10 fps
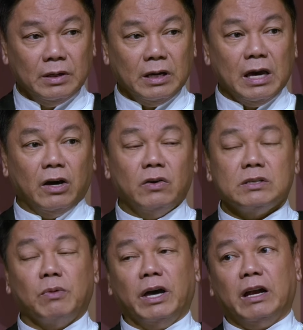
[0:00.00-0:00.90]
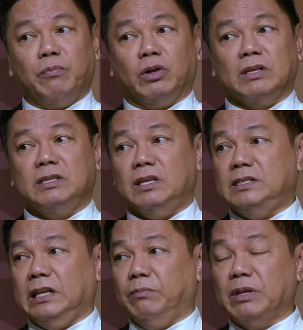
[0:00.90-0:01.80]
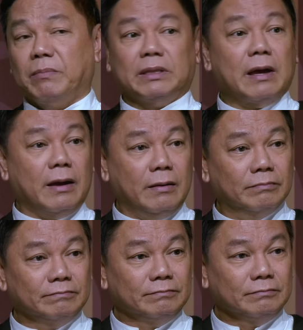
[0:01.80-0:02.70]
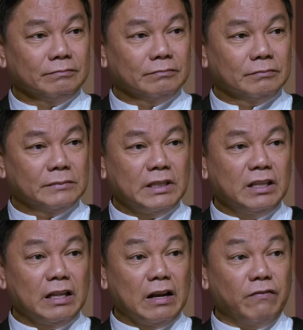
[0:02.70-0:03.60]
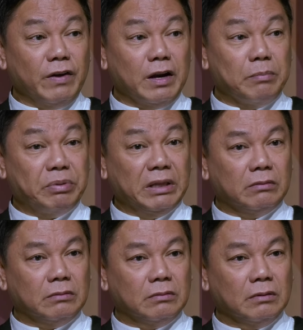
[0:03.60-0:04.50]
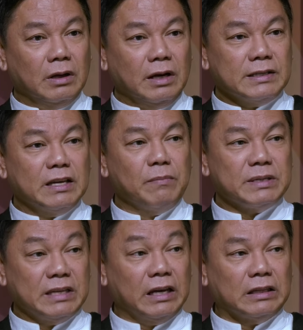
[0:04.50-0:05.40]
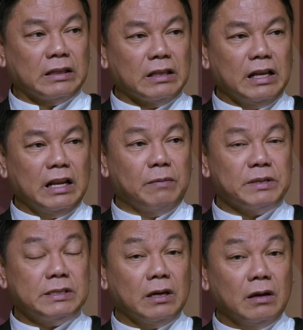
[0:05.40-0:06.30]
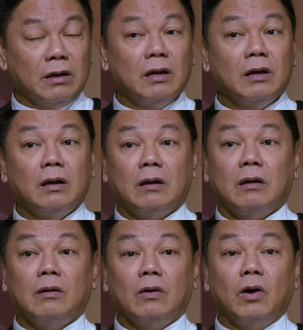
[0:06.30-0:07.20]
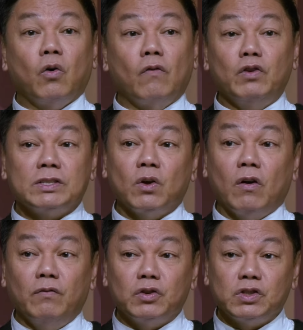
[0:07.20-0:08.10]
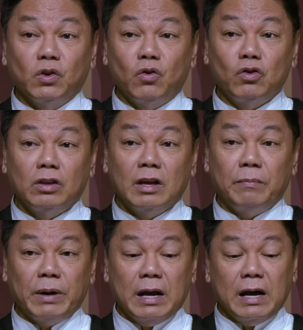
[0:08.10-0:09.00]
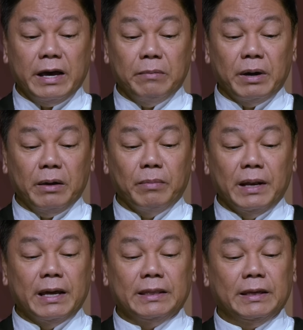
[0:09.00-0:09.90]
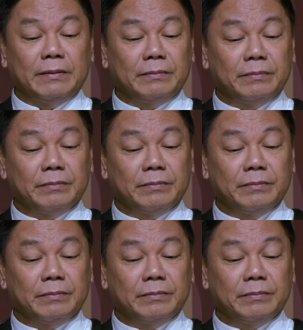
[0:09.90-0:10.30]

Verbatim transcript: Kaya ngayon sa mga airport, ang sinisilip na mata eh. Hindi nilang fingerprint. Kasi mas nakita na nila na mas obvious na obvious doon ang pagkakaiba-iba natin.